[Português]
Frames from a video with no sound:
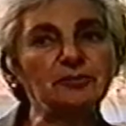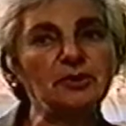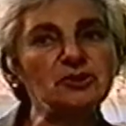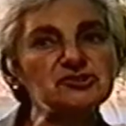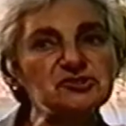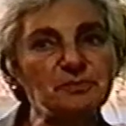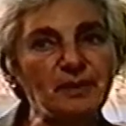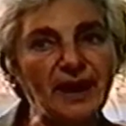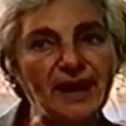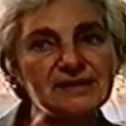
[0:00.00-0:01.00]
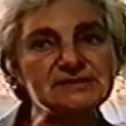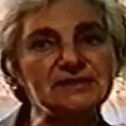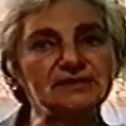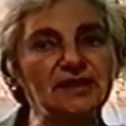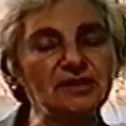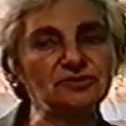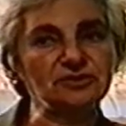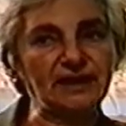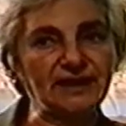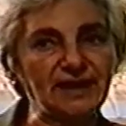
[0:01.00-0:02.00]
meus pais de dentro
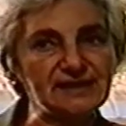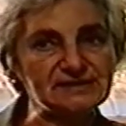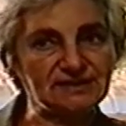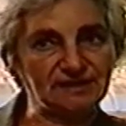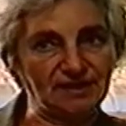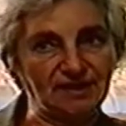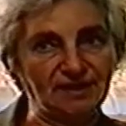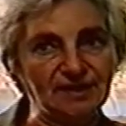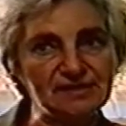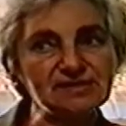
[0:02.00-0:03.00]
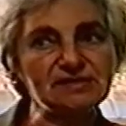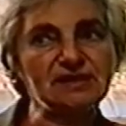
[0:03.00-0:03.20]
da casa deles.